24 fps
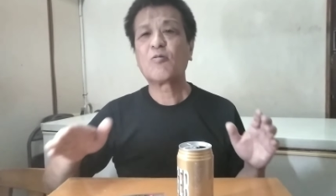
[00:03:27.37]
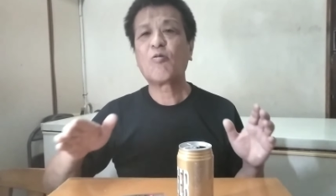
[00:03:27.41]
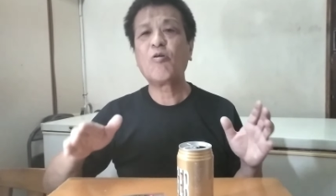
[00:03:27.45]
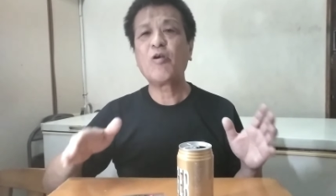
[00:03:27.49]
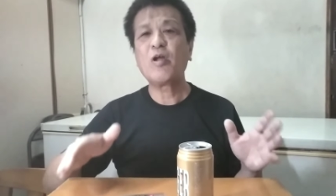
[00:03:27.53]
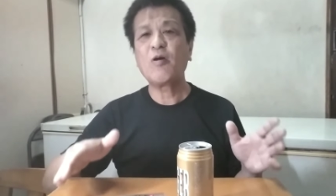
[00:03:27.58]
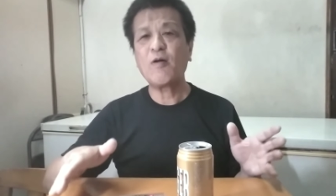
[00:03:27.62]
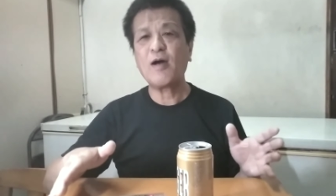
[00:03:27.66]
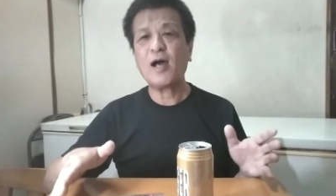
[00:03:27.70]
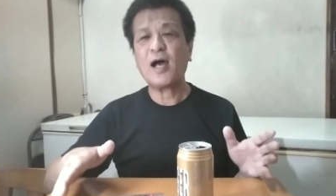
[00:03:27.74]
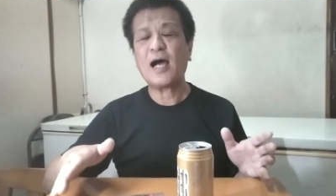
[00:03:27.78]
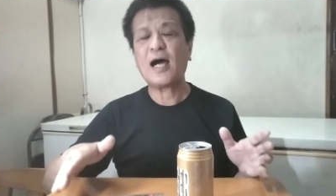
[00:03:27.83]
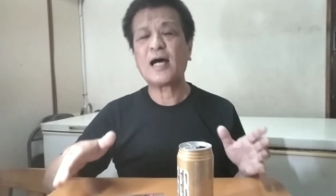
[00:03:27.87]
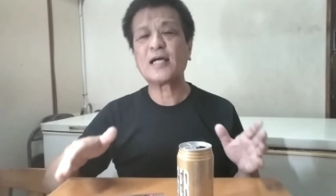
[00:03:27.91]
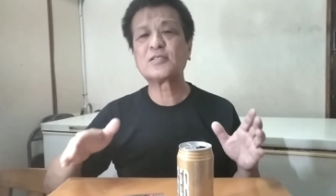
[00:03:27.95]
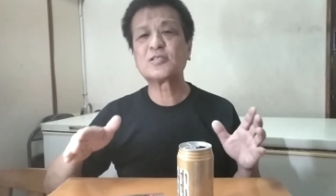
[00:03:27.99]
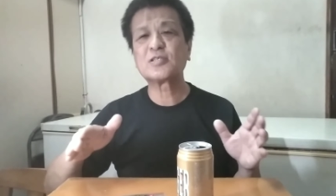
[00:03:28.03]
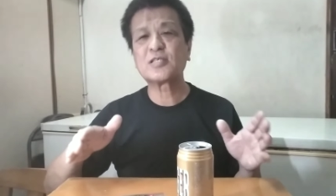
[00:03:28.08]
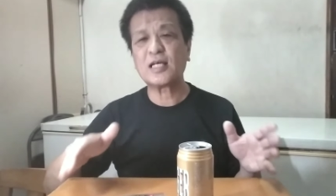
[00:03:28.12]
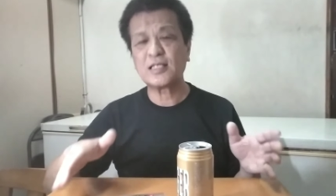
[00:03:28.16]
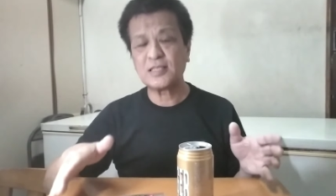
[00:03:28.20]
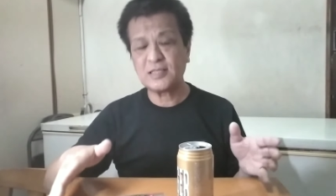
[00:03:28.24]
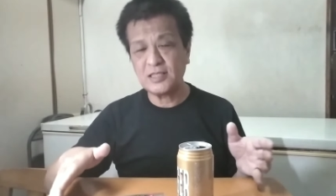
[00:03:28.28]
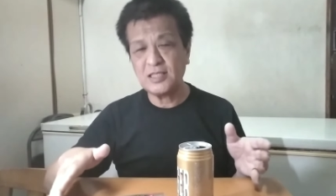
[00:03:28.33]
これは
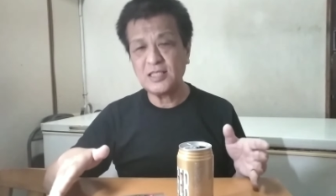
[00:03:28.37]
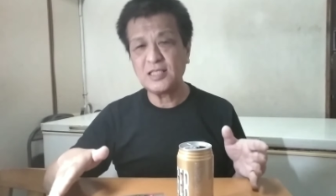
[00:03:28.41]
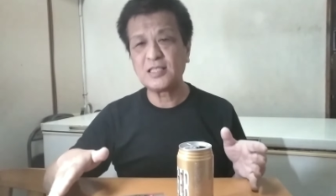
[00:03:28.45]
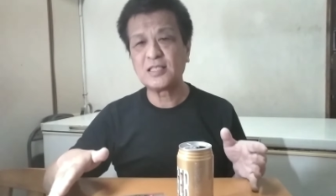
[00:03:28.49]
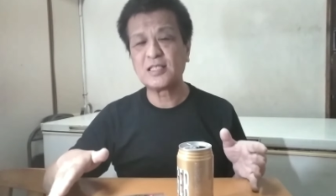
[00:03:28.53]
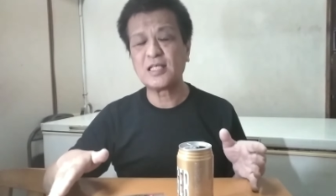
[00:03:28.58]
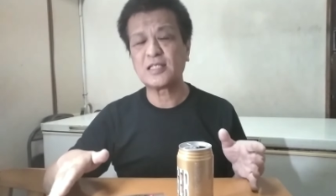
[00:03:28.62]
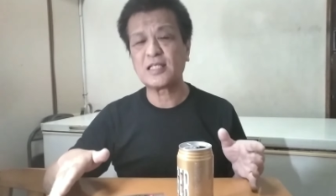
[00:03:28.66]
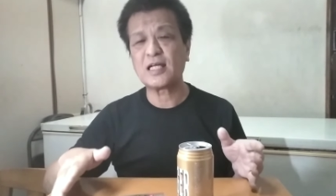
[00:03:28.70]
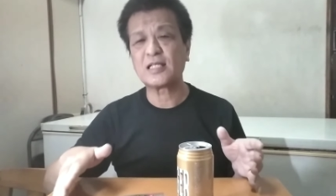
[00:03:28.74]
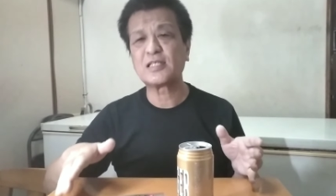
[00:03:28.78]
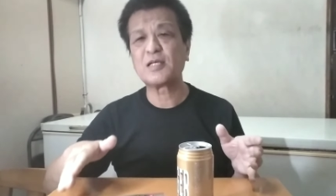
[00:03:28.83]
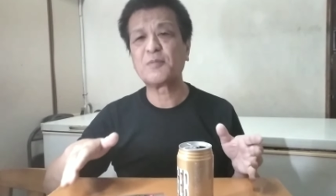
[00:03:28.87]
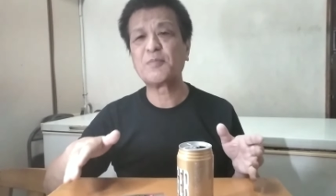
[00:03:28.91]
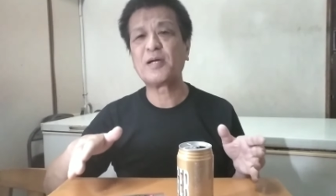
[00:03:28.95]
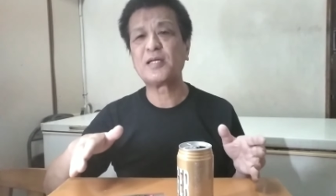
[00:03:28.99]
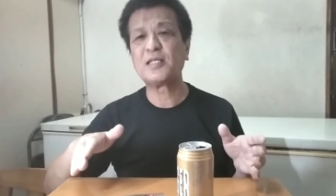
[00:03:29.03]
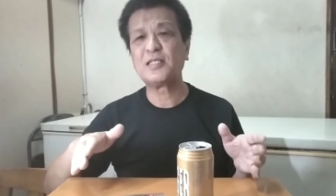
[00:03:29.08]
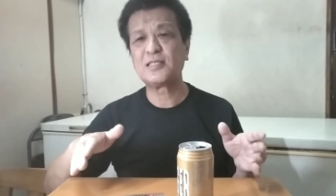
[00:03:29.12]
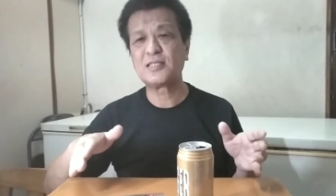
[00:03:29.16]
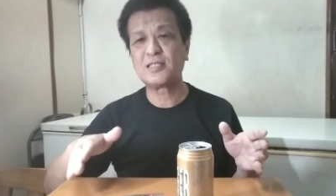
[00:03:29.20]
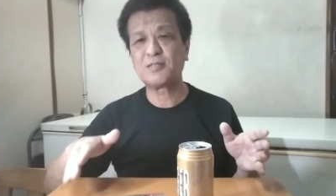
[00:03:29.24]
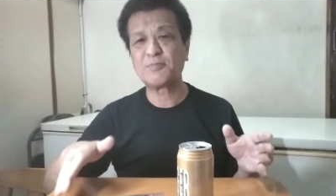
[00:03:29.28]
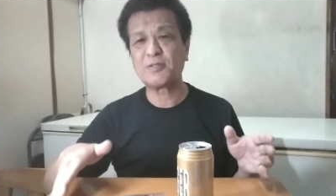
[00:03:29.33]
恥ずかしいって建
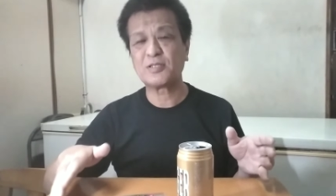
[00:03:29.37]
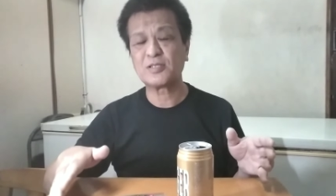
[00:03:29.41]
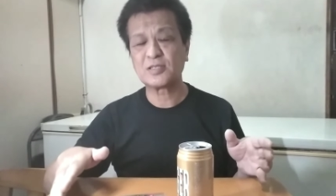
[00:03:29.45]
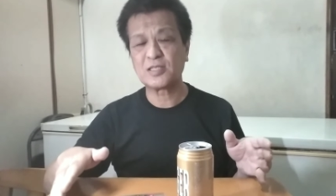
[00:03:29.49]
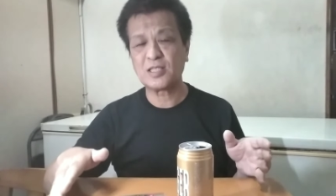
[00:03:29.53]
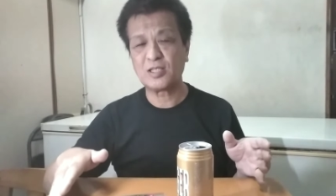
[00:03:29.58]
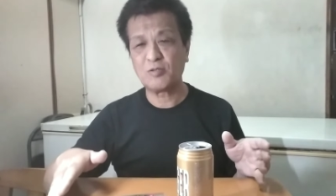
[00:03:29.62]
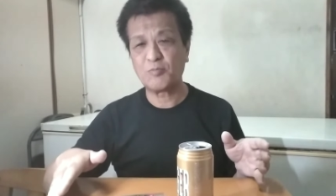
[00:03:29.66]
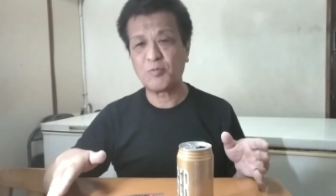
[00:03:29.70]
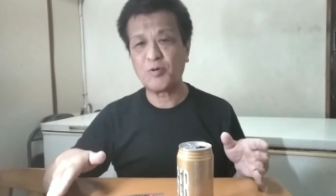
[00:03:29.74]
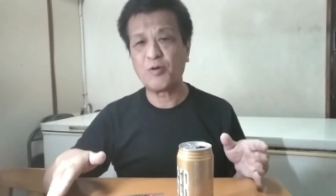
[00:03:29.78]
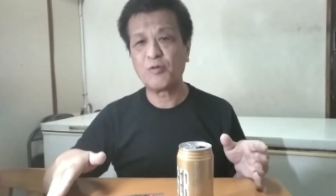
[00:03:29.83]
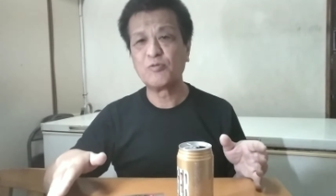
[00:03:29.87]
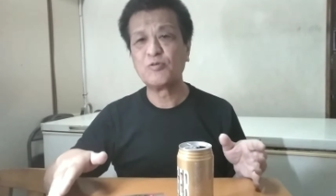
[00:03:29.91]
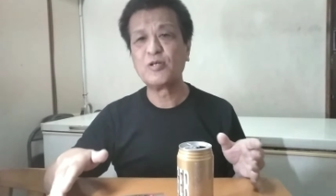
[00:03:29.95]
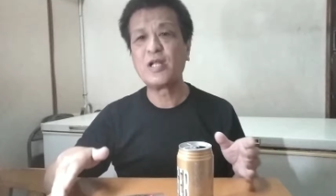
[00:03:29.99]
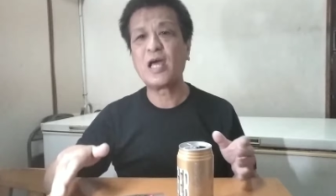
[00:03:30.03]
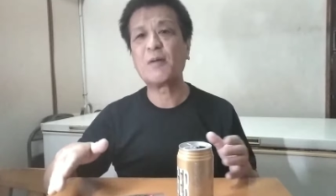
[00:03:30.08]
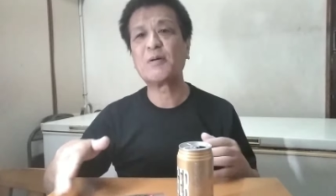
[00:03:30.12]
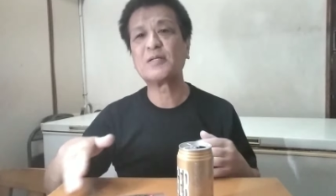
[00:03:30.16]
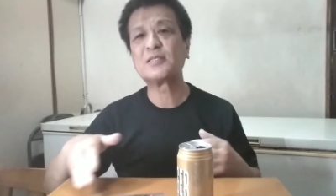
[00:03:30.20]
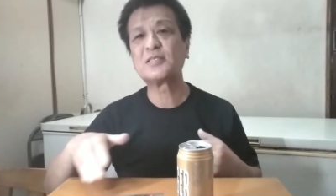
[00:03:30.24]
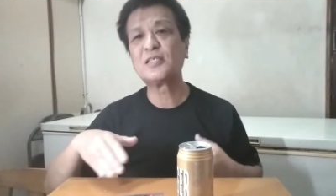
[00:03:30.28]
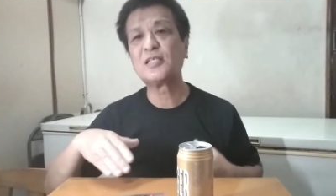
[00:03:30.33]
前にしてますけども
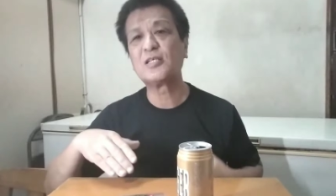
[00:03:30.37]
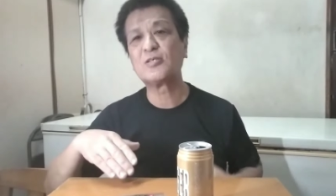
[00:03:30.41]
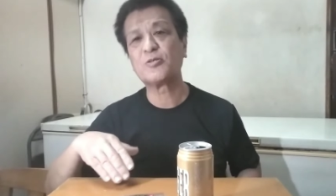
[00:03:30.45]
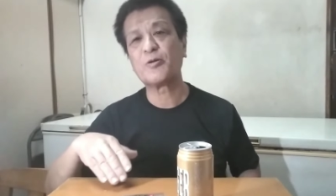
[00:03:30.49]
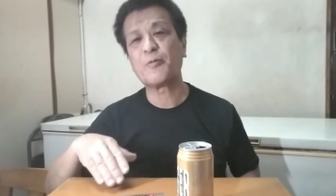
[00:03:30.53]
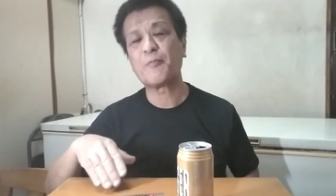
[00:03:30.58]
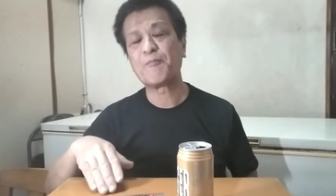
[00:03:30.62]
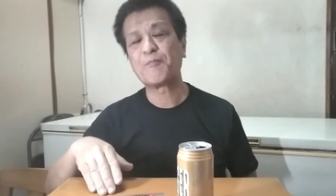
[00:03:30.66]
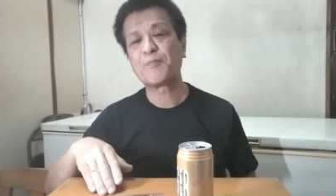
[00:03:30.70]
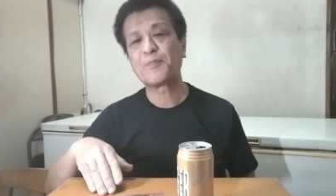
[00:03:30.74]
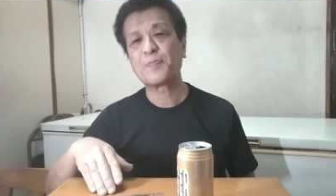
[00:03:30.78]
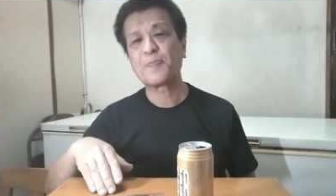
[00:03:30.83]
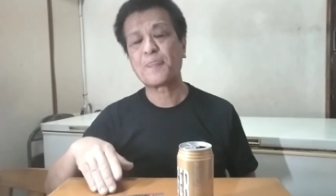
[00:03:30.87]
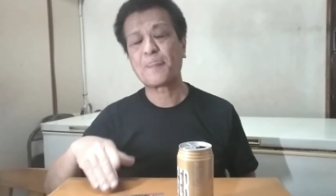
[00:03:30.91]
羨ましいんですよ